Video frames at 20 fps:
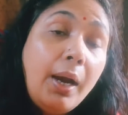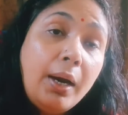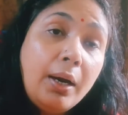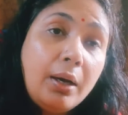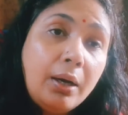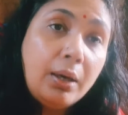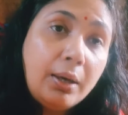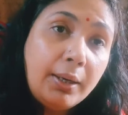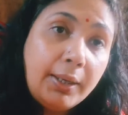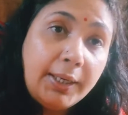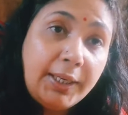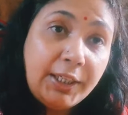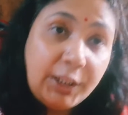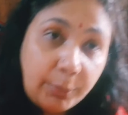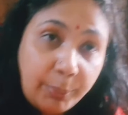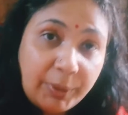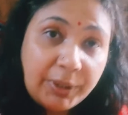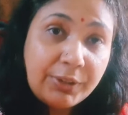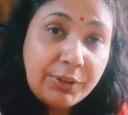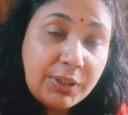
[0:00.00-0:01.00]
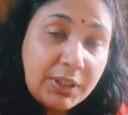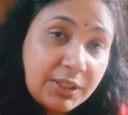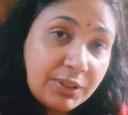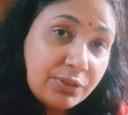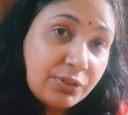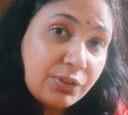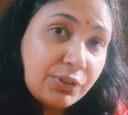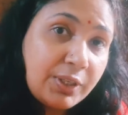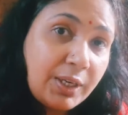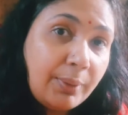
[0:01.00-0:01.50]

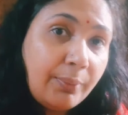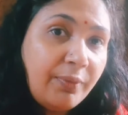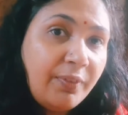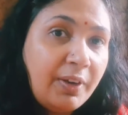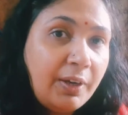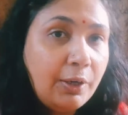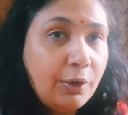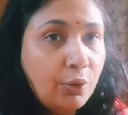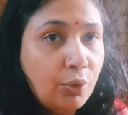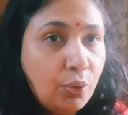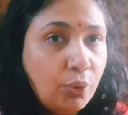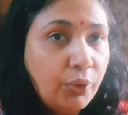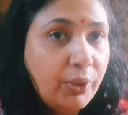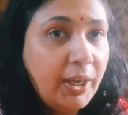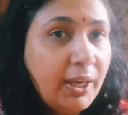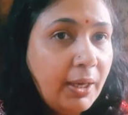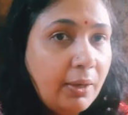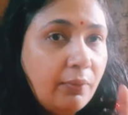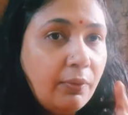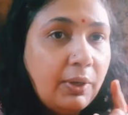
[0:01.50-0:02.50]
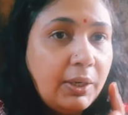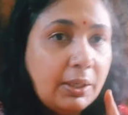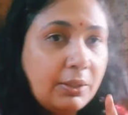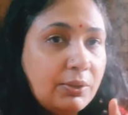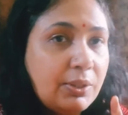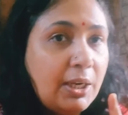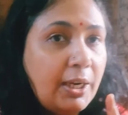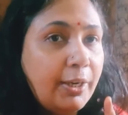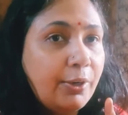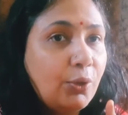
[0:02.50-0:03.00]
इंडिपेंडेंस डे विनर को एक
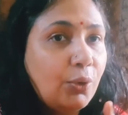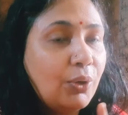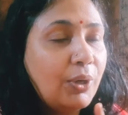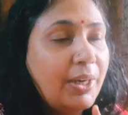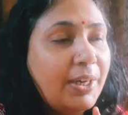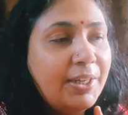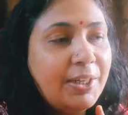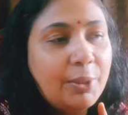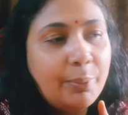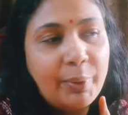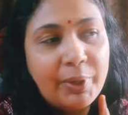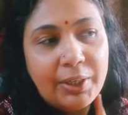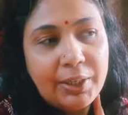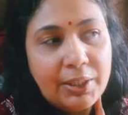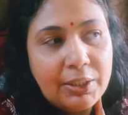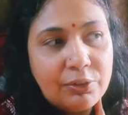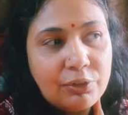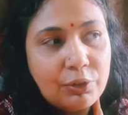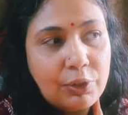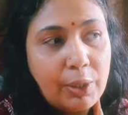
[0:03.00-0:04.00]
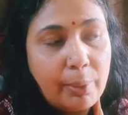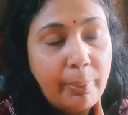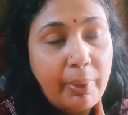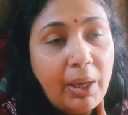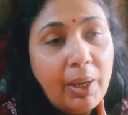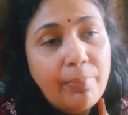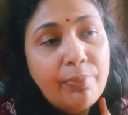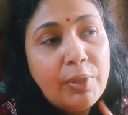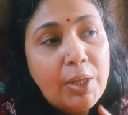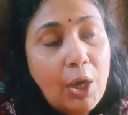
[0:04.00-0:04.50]
विनर सेलेक्ट होगा इंडिपेंडेंस डे
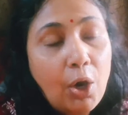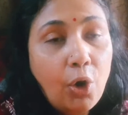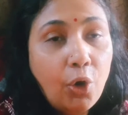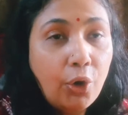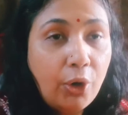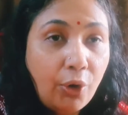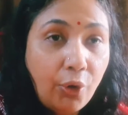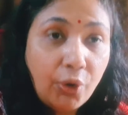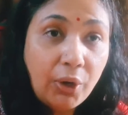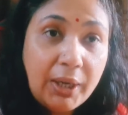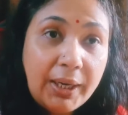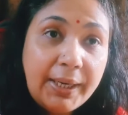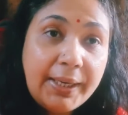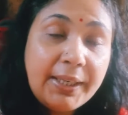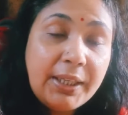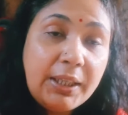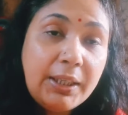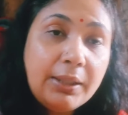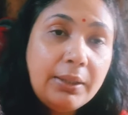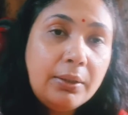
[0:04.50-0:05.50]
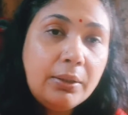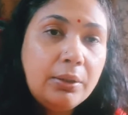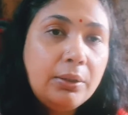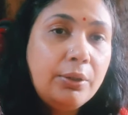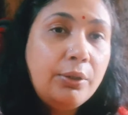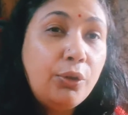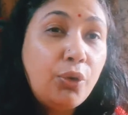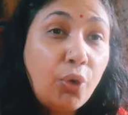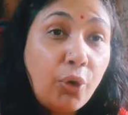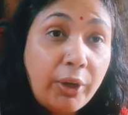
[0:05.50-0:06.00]
में और ऑलरेडी
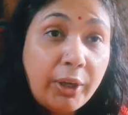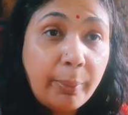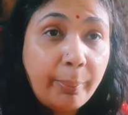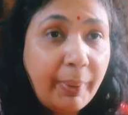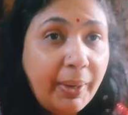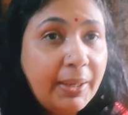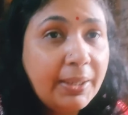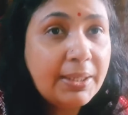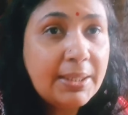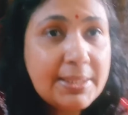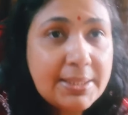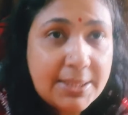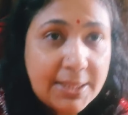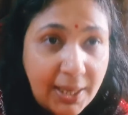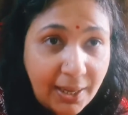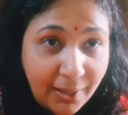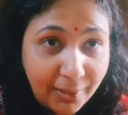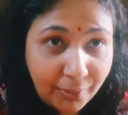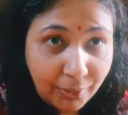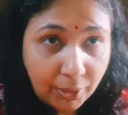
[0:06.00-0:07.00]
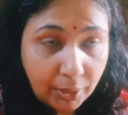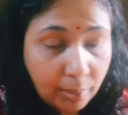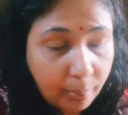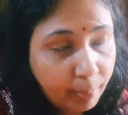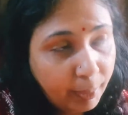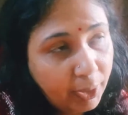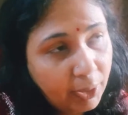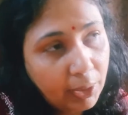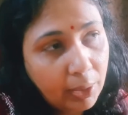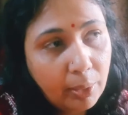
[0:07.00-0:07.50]
ड्राइंग पेंटिंग्स
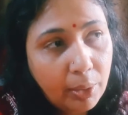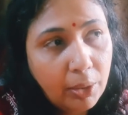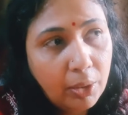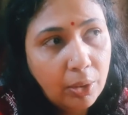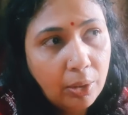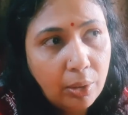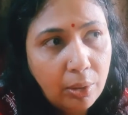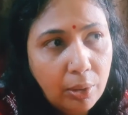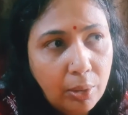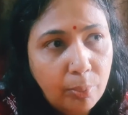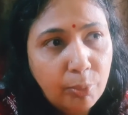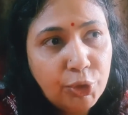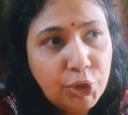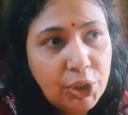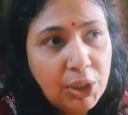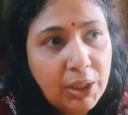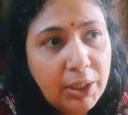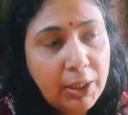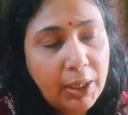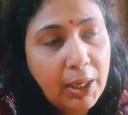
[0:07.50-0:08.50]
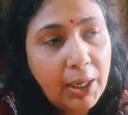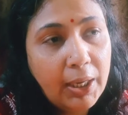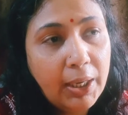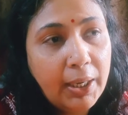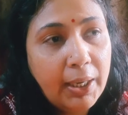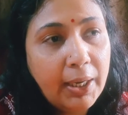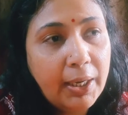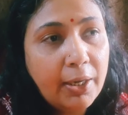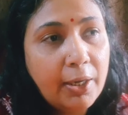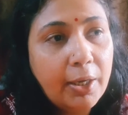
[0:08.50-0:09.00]
मेरे मुझे लग
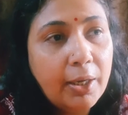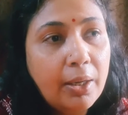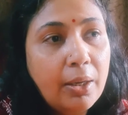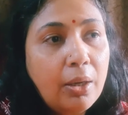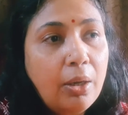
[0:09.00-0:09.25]
रहा है कि